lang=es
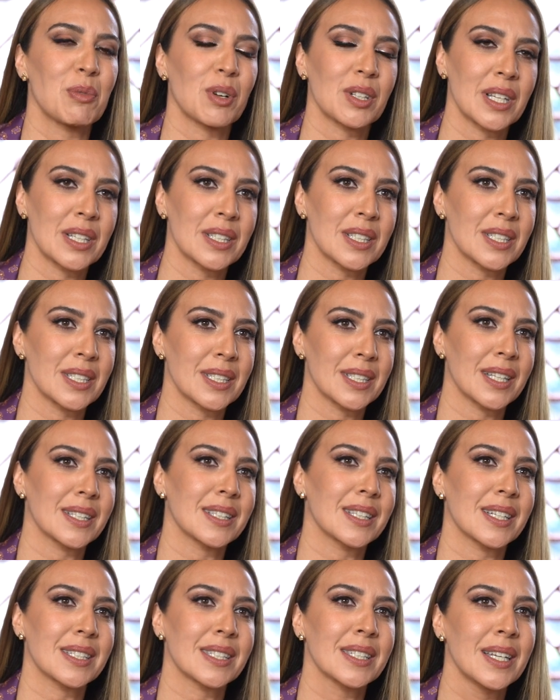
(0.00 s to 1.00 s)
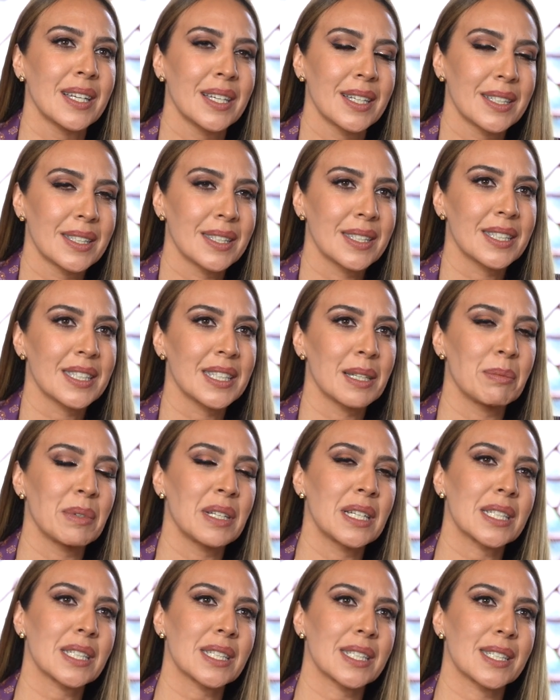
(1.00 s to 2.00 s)
por tantas y tantas
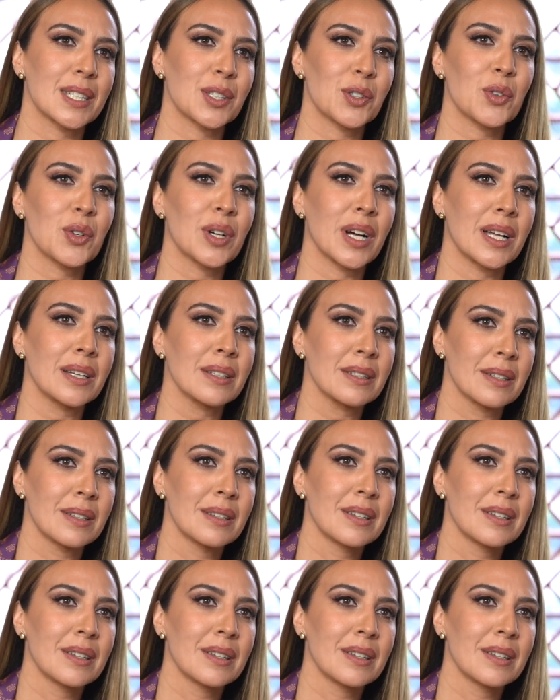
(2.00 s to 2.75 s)
disciplinas que se tocan.